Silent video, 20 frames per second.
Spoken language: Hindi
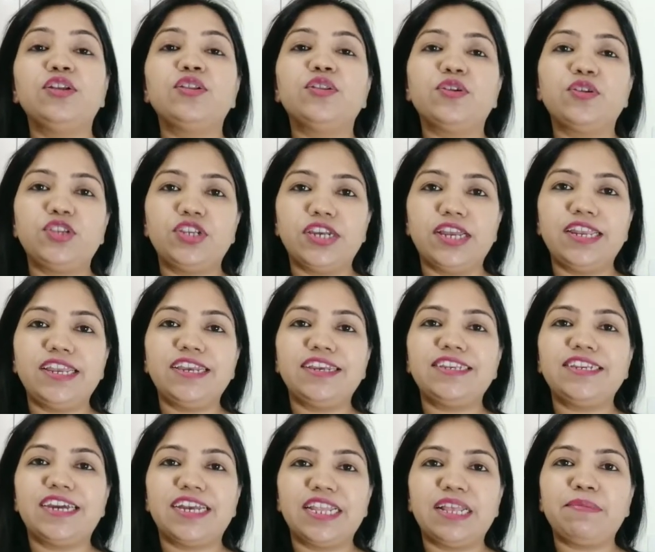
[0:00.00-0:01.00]
तो चलिए
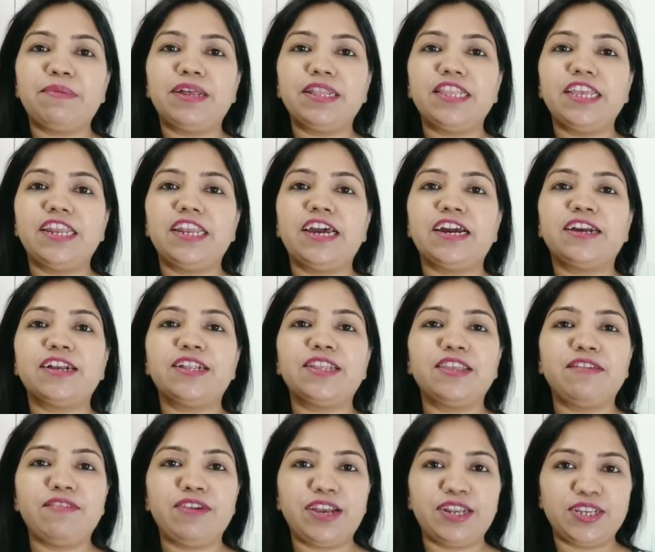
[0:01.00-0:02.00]
ज़्यादा बातें ना
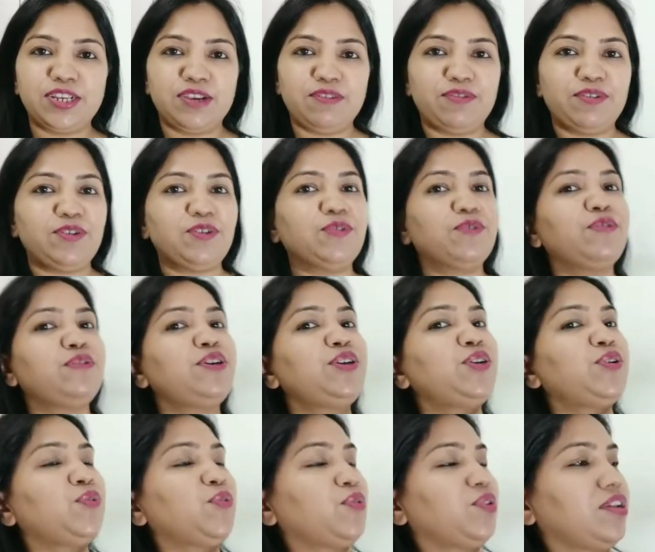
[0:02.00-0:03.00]
करते हुए आज की वीडियो को
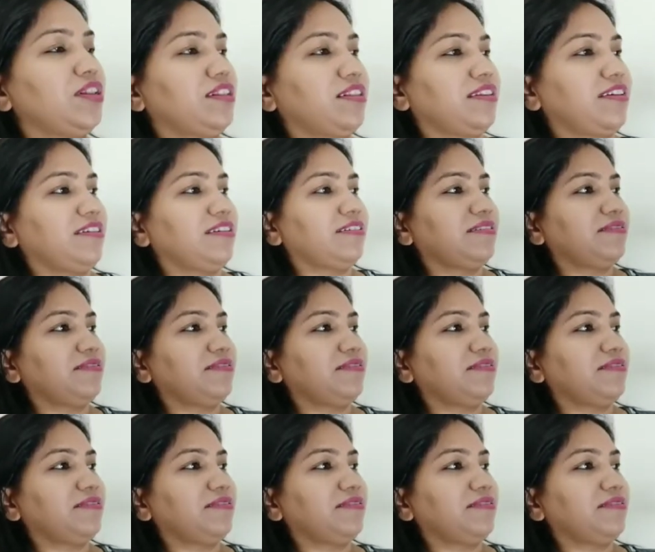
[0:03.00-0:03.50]
शुरू करते हैं